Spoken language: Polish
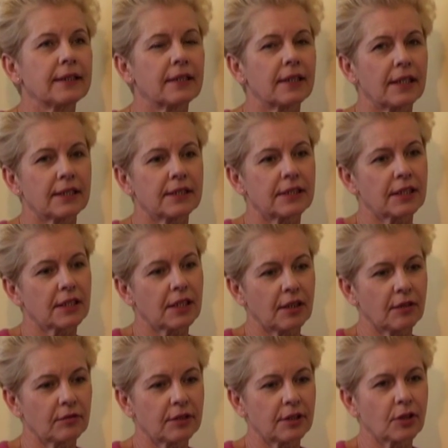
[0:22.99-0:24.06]
Teraz
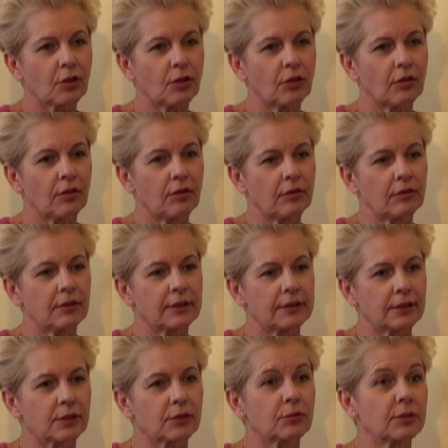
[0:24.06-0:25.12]
czekają tylko
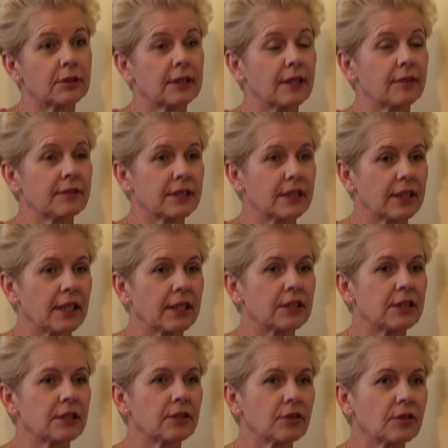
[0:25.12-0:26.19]
dyskusja w
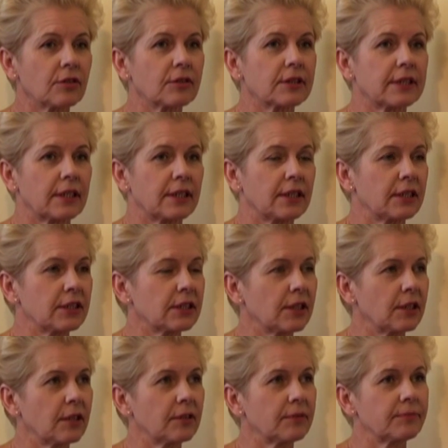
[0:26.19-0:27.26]
Senacie, no i
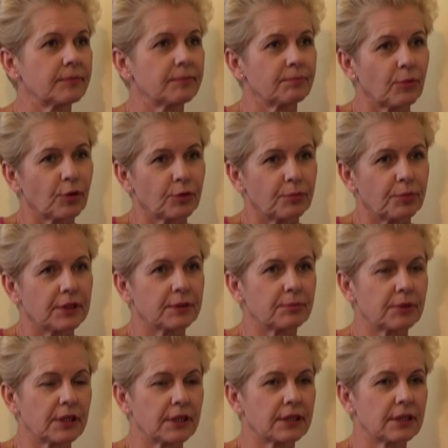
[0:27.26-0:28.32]
ostatecznie podpis
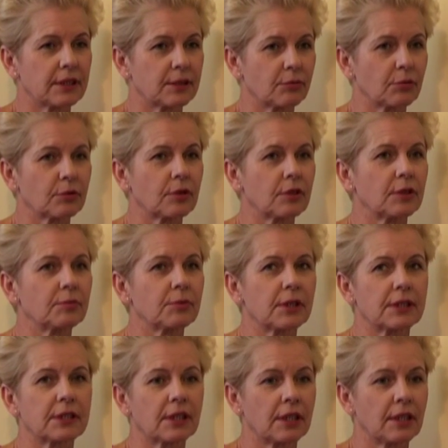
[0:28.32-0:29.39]
przez, złożony
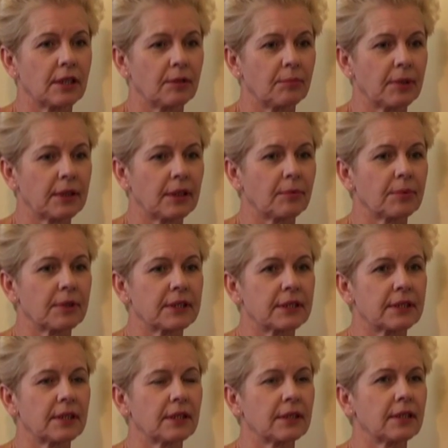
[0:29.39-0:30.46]
przez e, pana
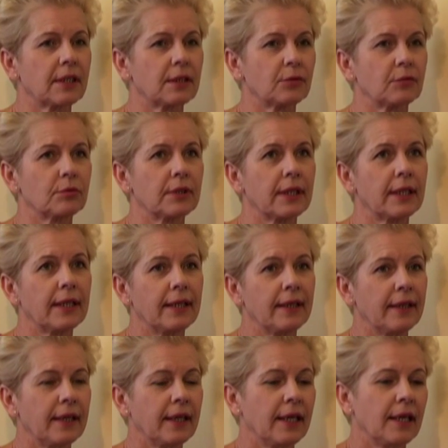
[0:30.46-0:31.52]
prezydenta Dudę.
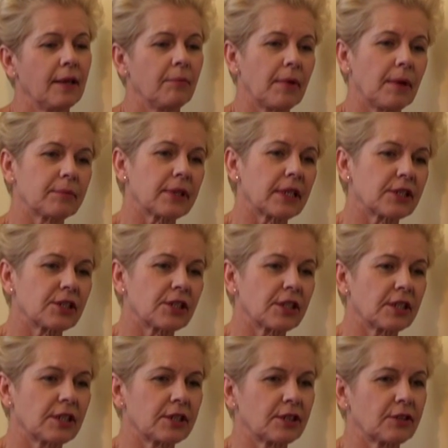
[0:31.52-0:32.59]
Mam
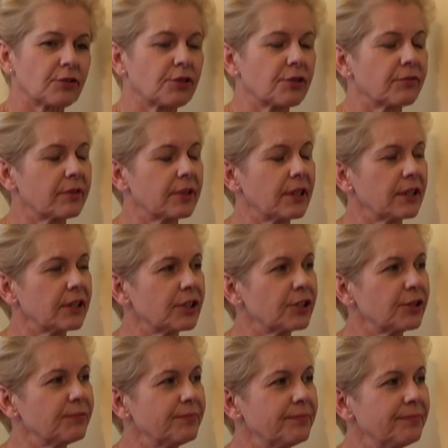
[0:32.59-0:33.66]
nadzieję, że to się wydarzy.